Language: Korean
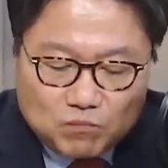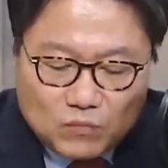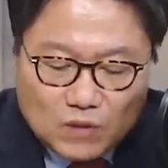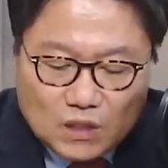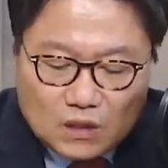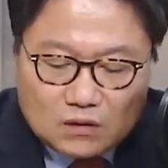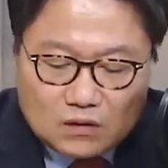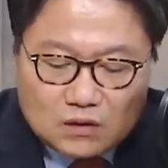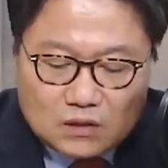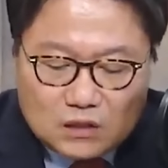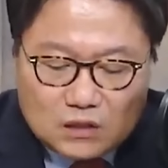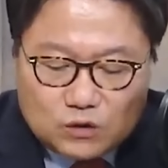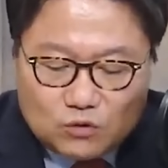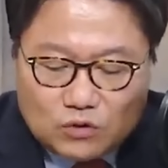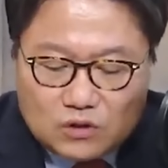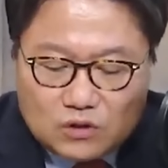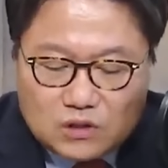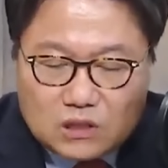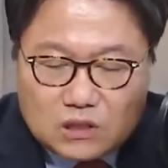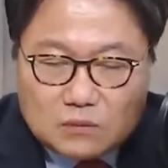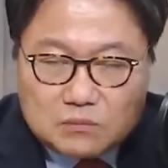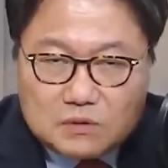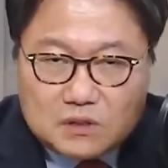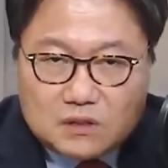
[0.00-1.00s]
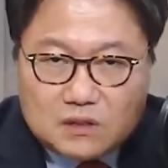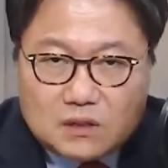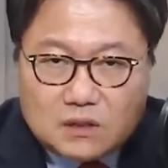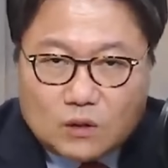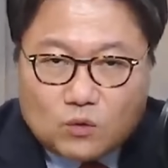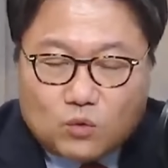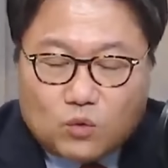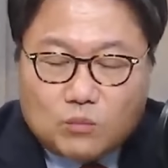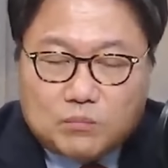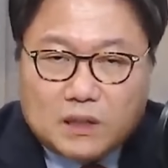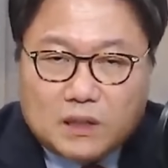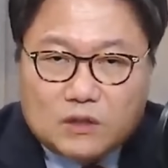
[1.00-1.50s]
그 7월 11일에
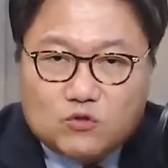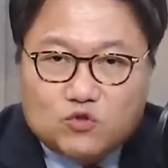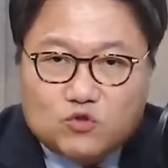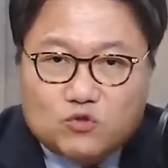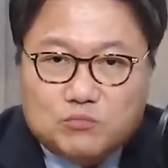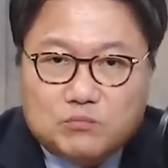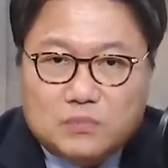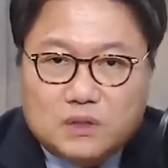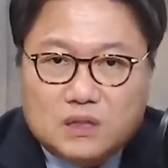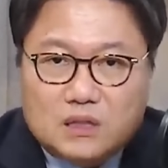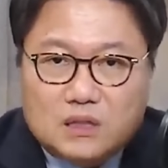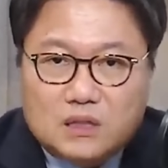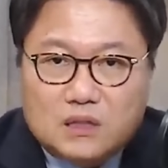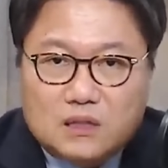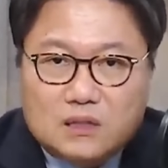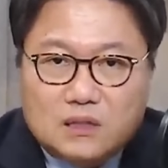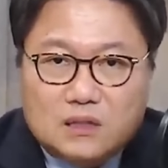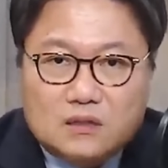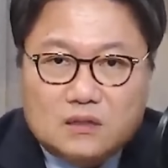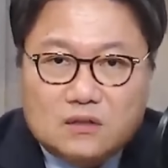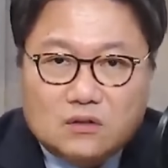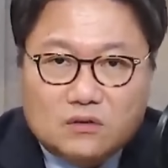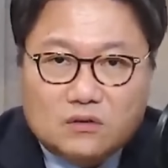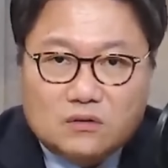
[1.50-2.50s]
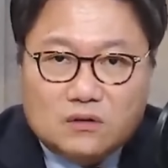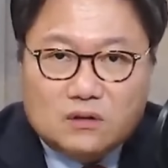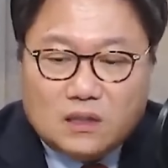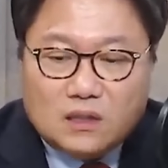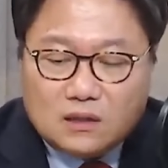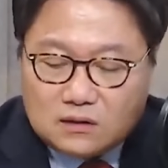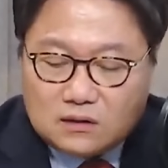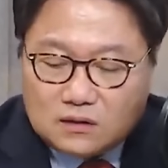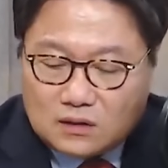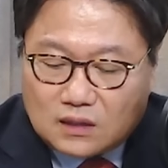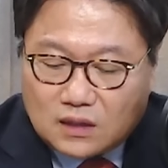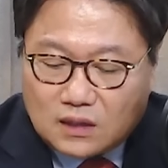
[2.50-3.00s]
공판 준비 기일이 있었는데
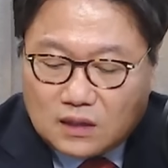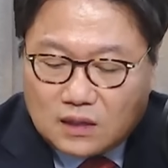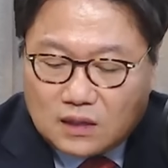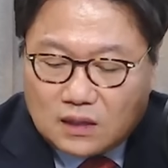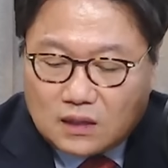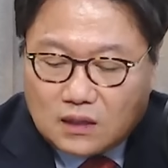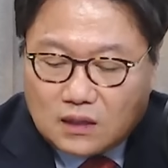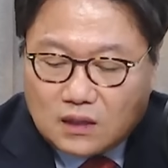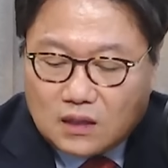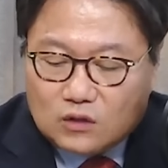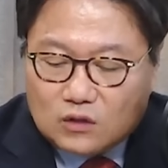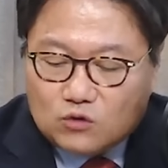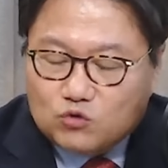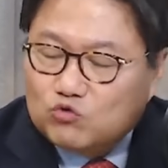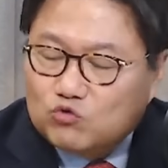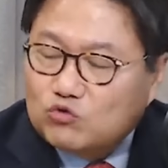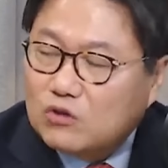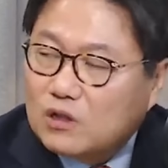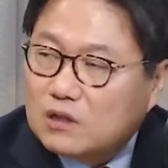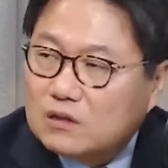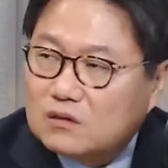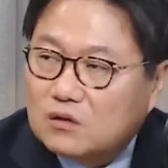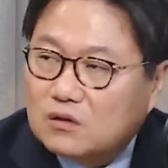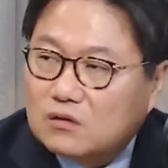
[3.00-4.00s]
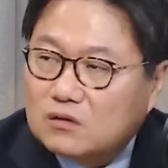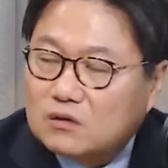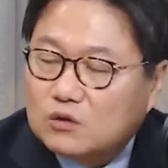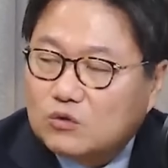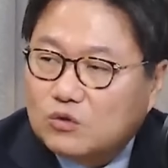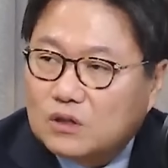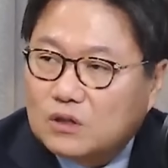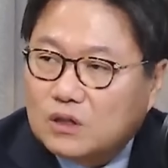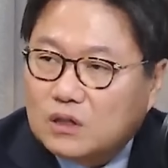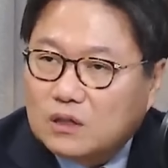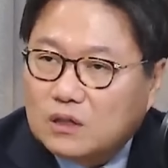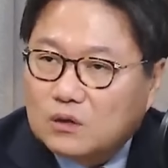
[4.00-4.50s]
그때 음. 윤관석
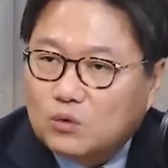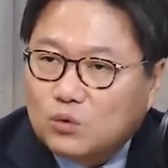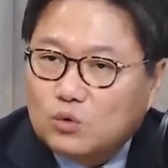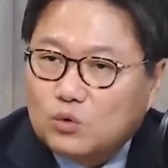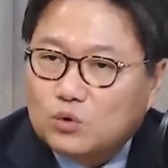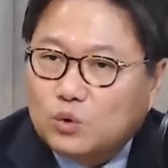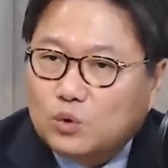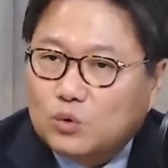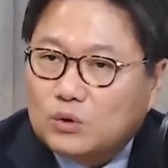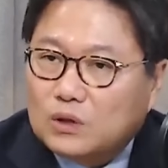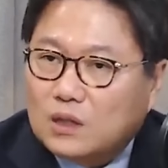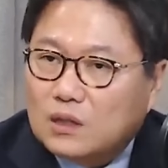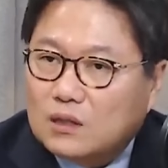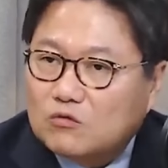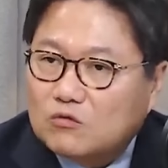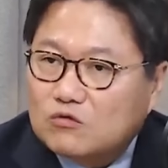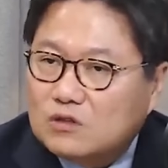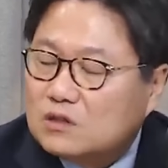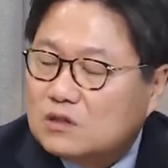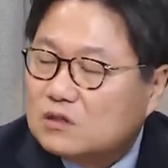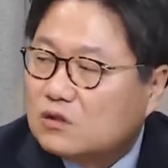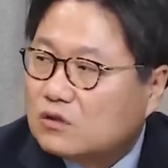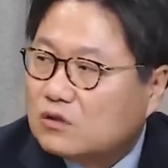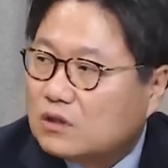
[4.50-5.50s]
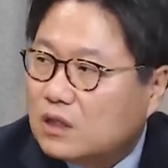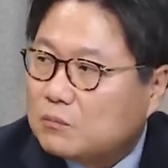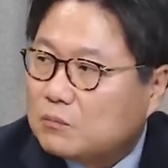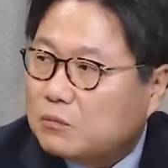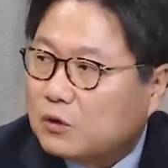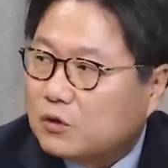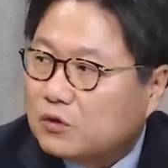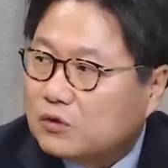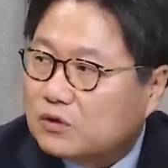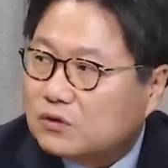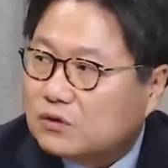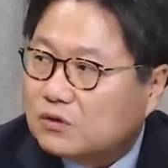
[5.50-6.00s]
의원에게 돈 줬다라고 인정을
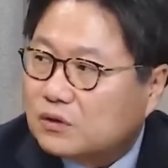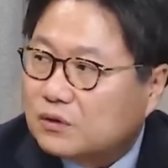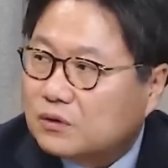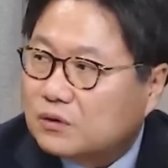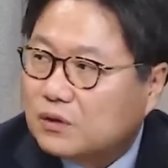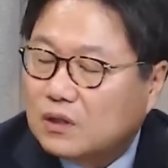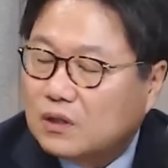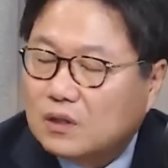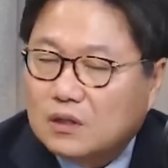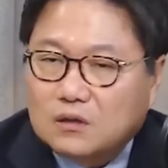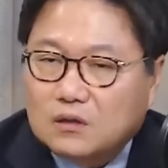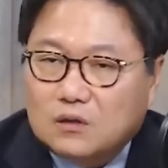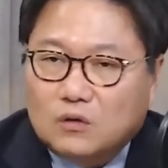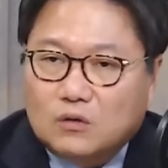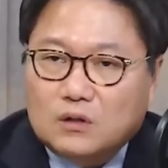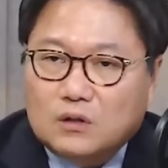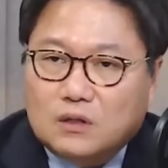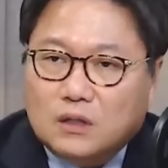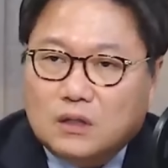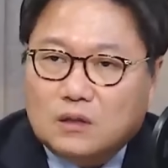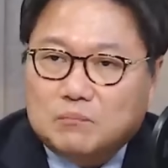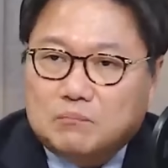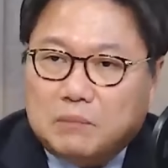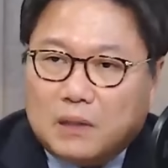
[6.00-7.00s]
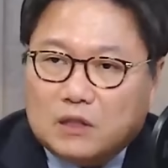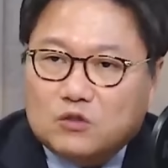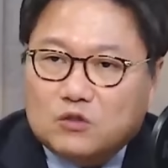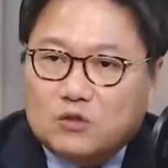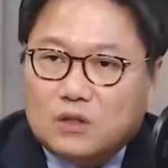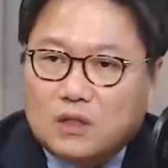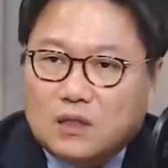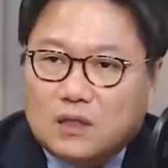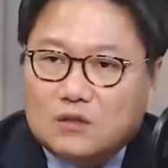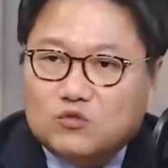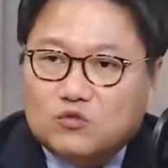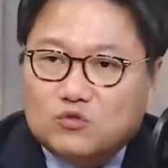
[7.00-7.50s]
해버렸어요. 네네. 그러니까
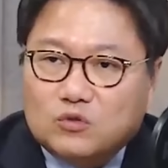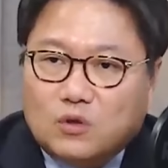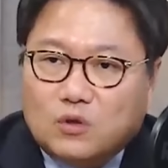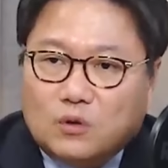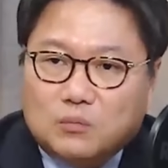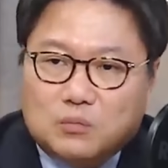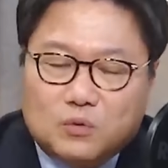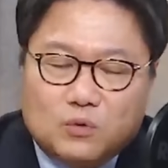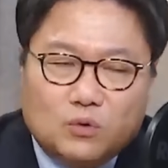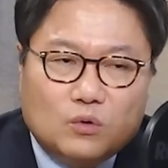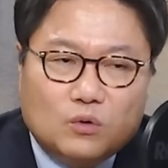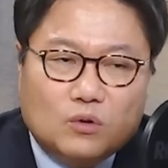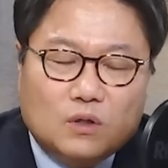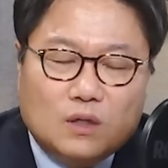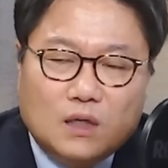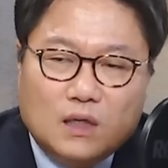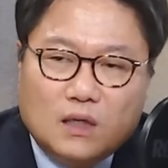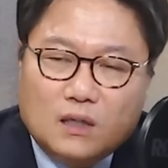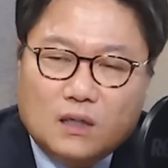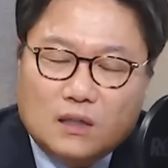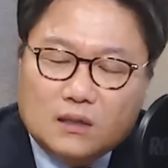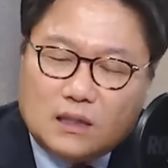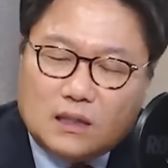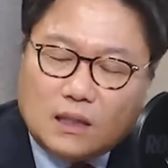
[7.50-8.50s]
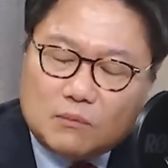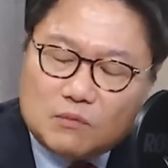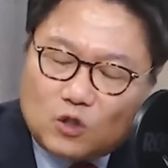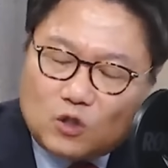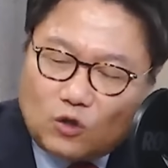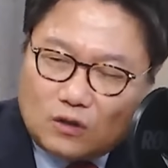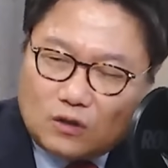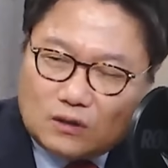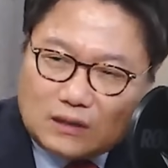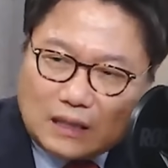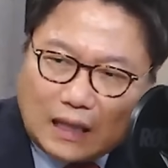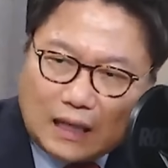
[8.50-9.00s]
빠져나갈 수가 없고 음. 그다음
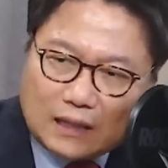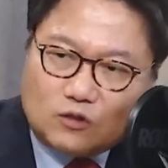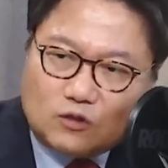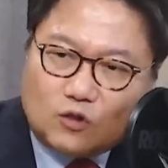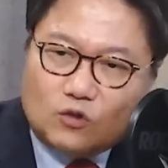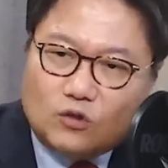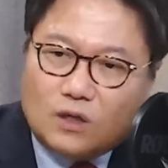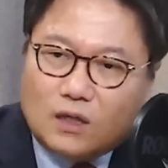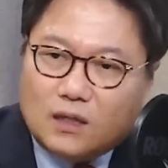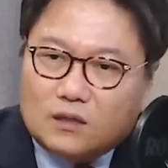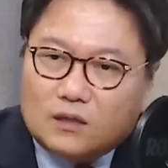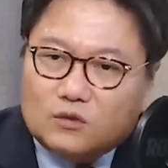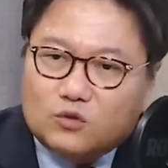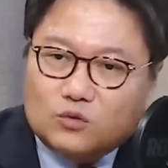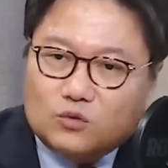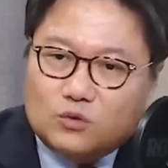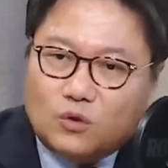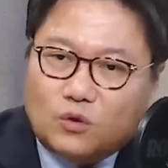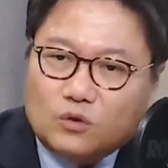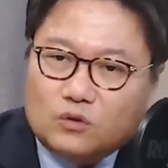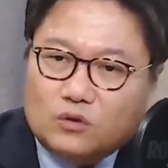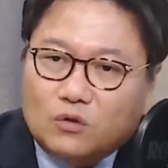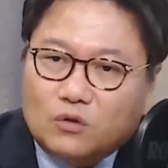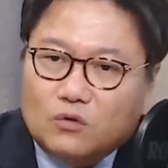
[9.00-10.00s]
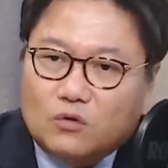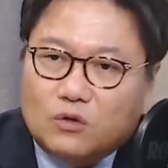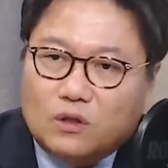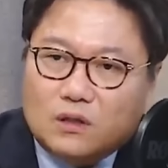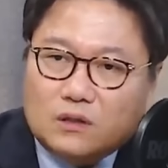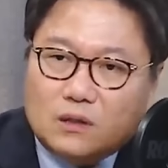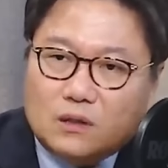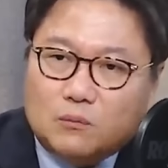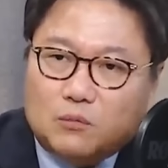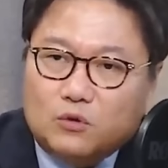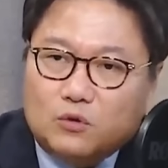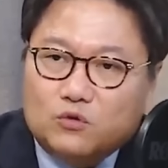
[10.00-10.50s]
그런 걸 다 떠나가지고 어떤 걸
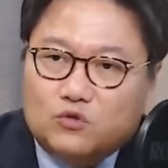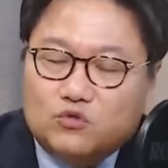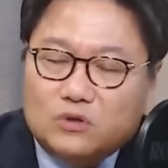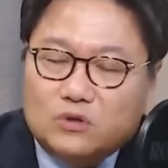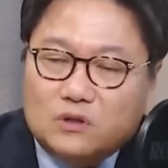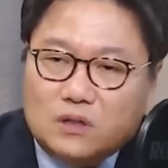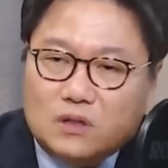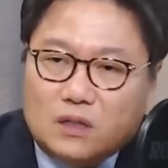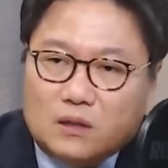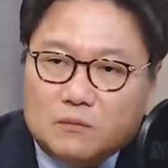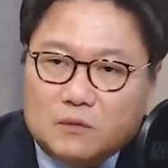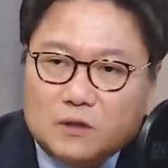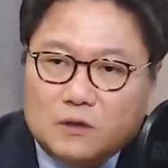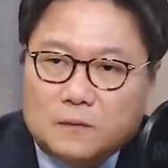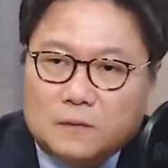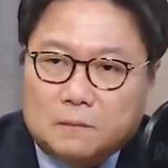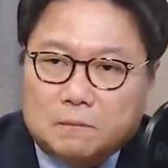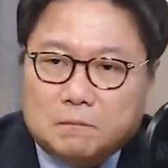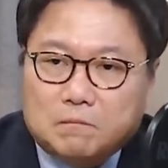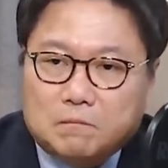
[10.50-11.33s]
갖다 볼 수 있냐면